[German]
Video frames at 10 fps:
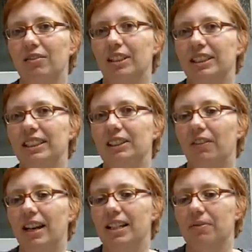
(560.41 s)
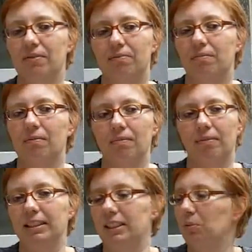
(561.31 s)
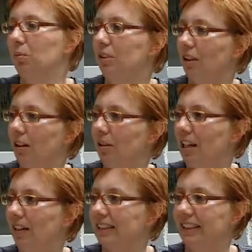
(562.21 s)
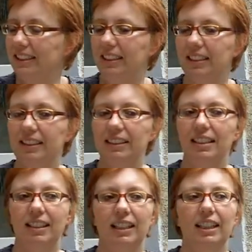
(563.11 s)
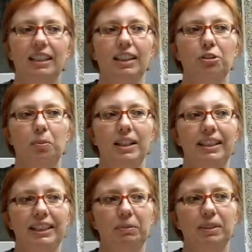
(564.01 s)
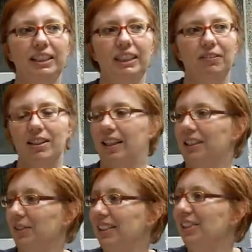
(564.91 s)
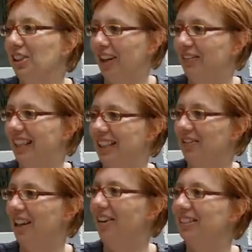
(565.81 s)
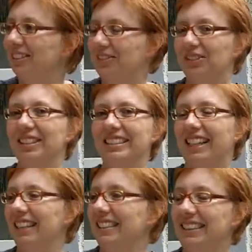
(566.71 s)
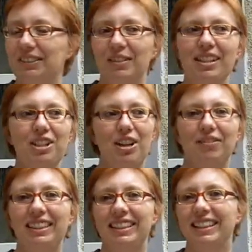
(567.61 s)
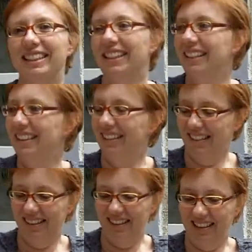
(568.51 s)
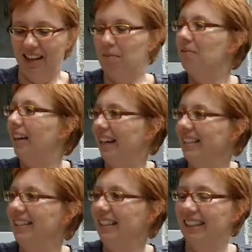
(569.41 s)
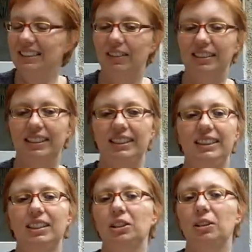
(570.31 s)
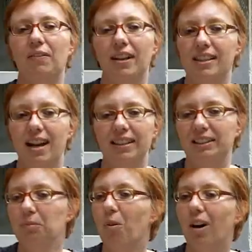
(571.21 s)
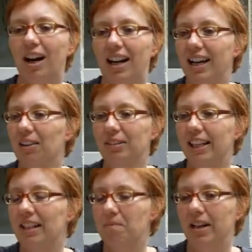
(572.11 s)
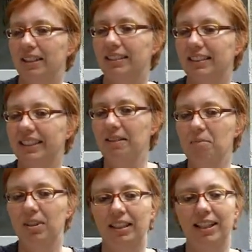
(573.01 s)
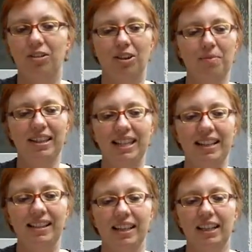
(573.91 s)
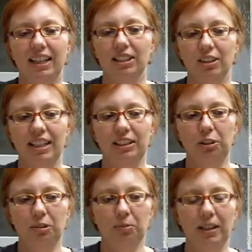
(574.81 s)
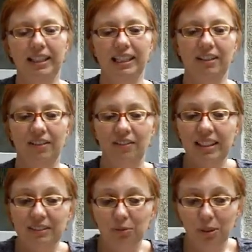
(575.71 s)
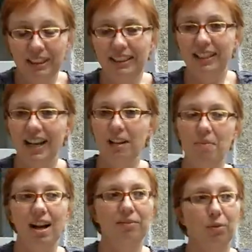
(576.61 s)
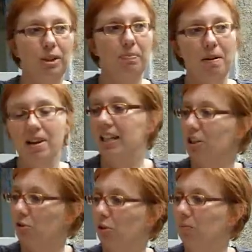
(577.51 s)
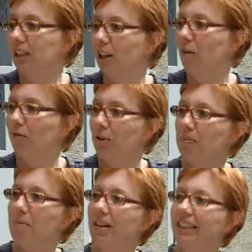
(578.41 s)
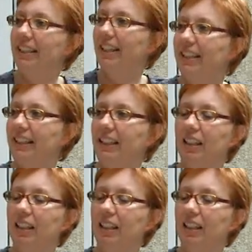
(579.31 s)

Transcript: Wenn ich nicht weiß, was ich tun soll oder was richtig ist, dann überlege ich mir nicht, was hat die Wissenschaft dazu rausgefunden, kann sich das wissenschaftlich äh, beweisen lassen, was richtig ist oder was sagt die Moral oder der Mainstream oder der Common Sense, sondern ich überlege, was würde ich gerne machen, wo ist bei mir der Strom drauf, wo ist bei mir die Energie